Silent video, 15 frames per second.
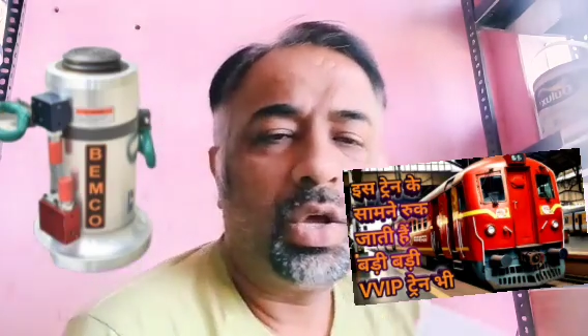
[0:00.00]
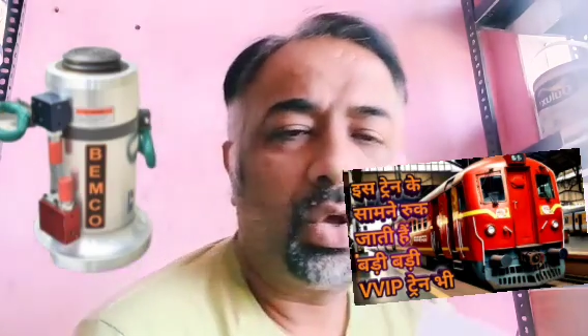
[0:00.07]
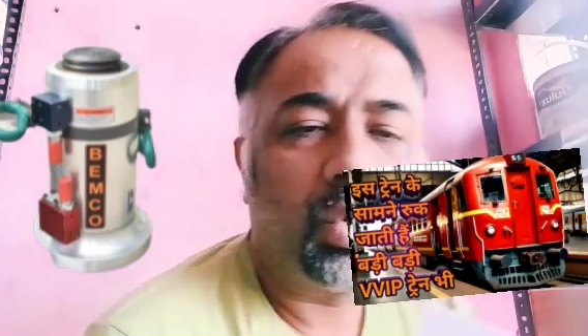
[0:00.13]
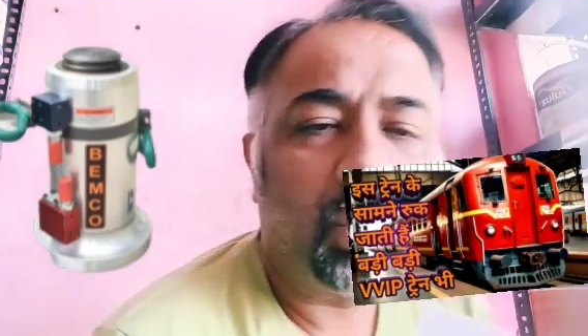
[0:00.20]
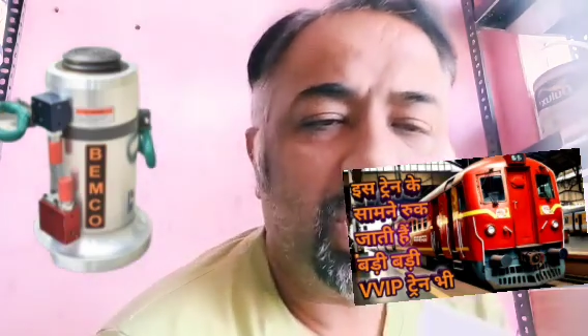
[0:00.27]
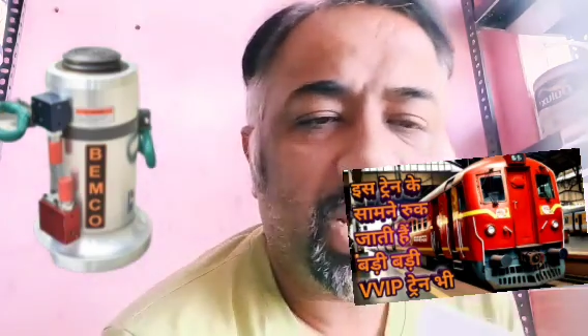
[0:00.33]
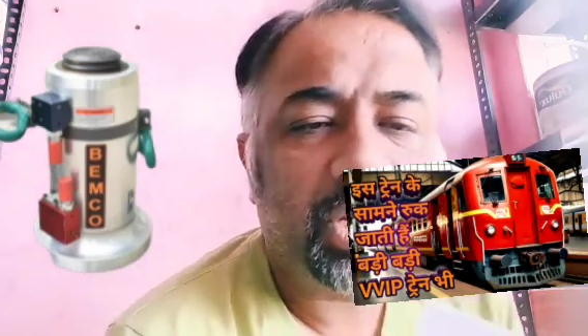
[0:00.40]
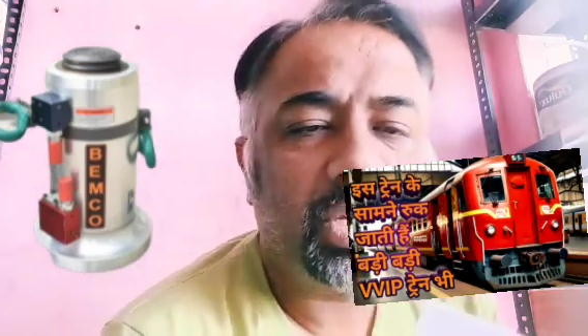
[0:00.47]

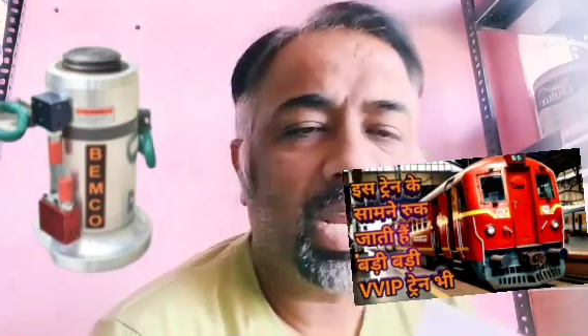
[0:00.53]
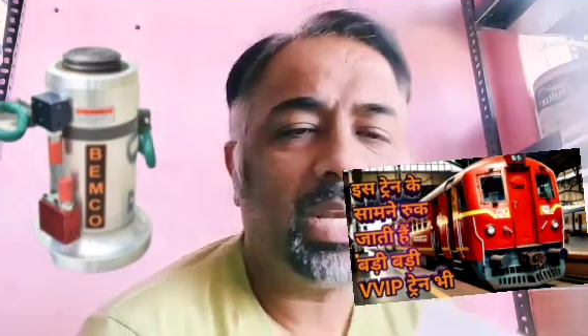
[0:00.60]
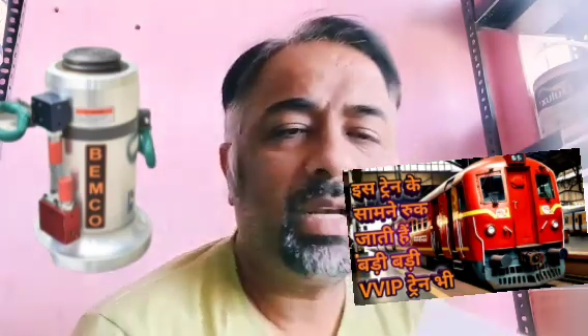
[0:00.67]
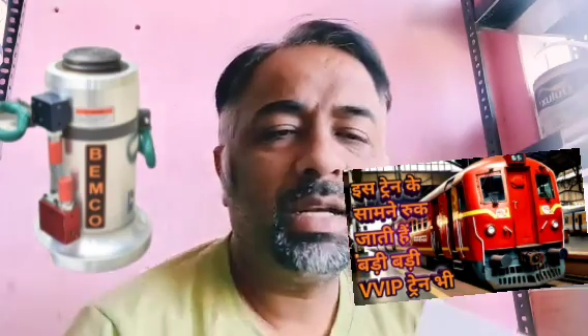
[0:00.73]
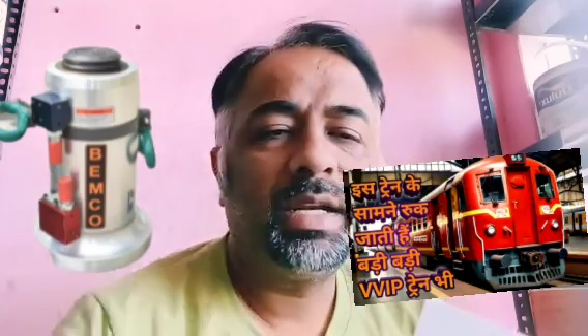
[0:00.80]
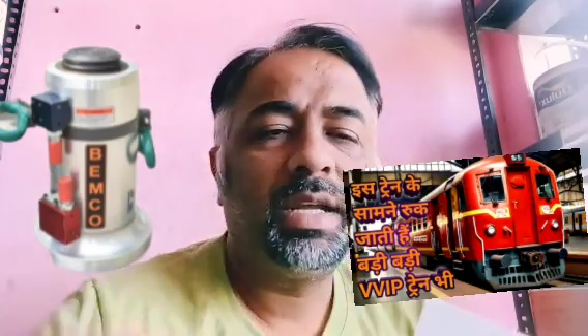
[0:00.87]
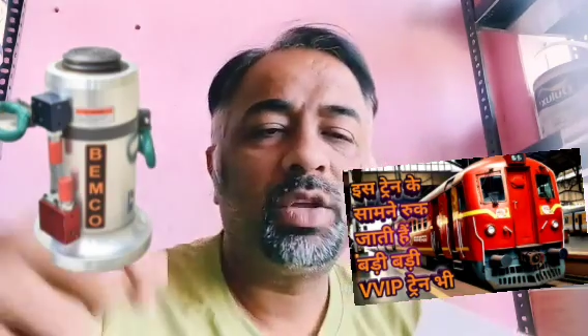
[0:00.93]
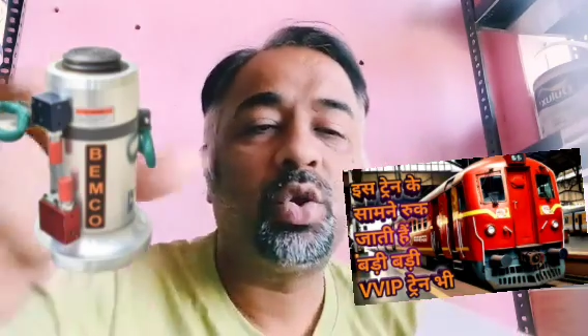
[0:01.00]
रोटेशन
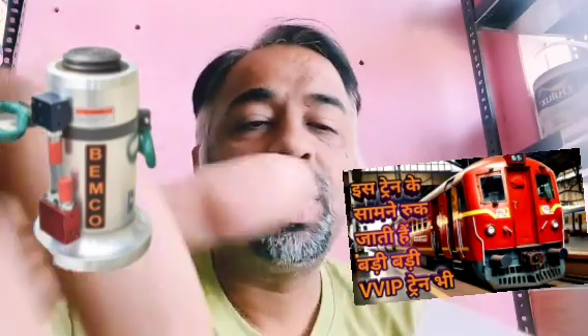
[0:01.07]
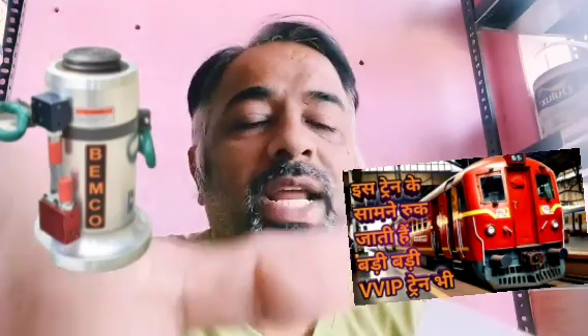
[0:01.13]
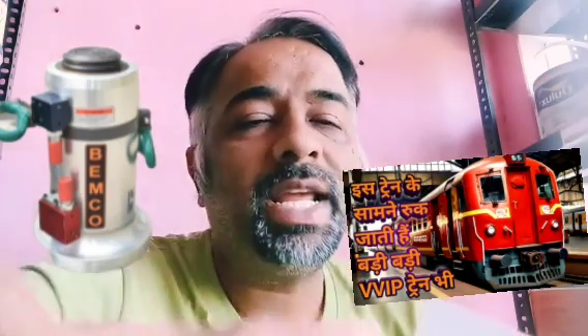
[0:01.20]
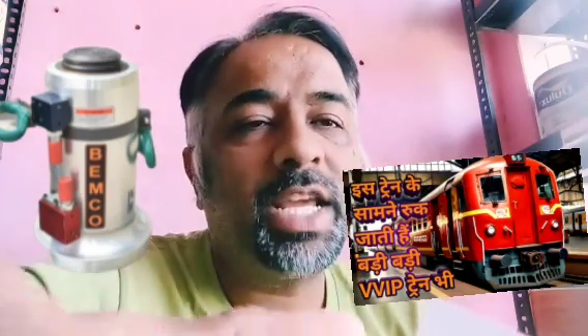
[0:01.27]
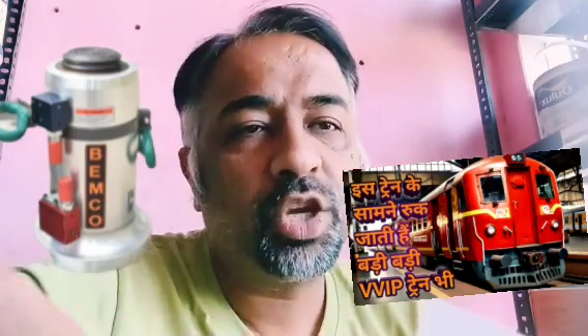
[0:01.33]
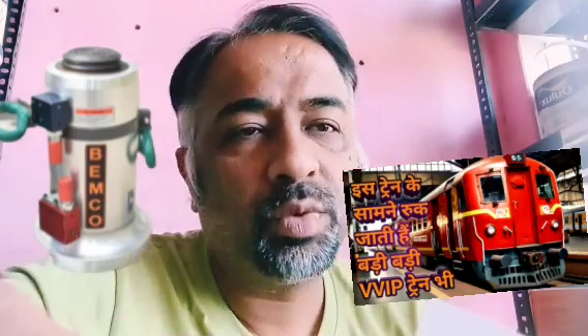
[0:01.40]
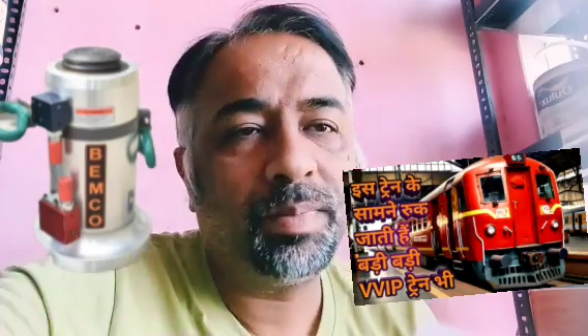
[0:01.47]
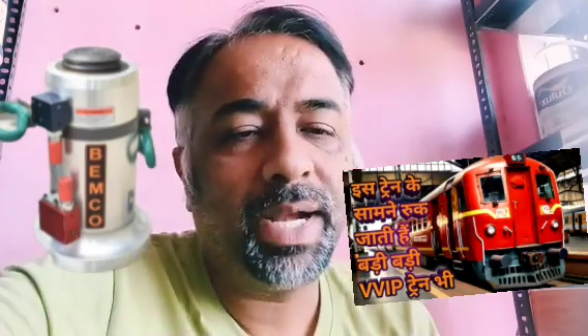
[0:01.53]
रोलिंग
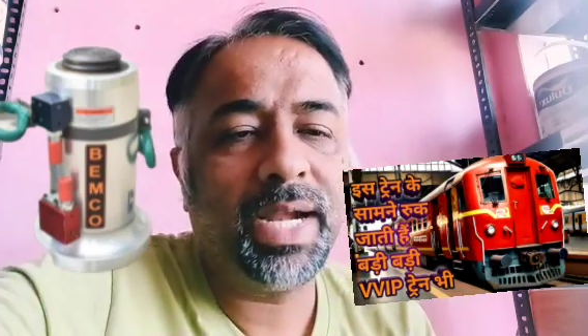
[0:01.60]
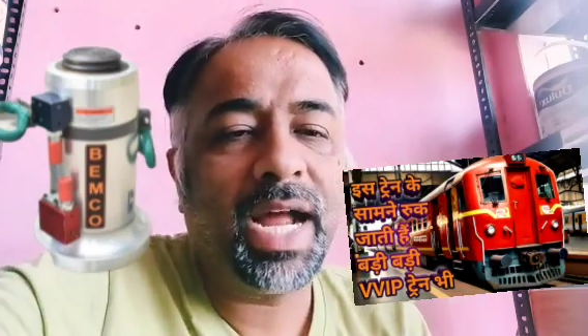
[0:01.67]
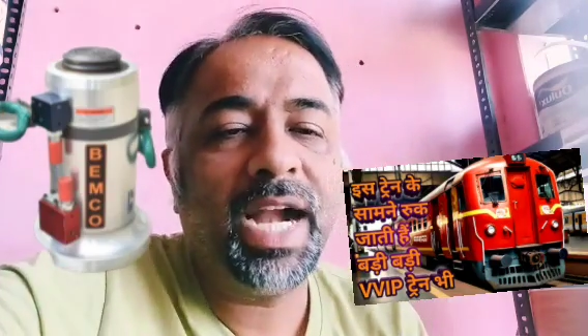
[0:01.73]
इक्विपमेंट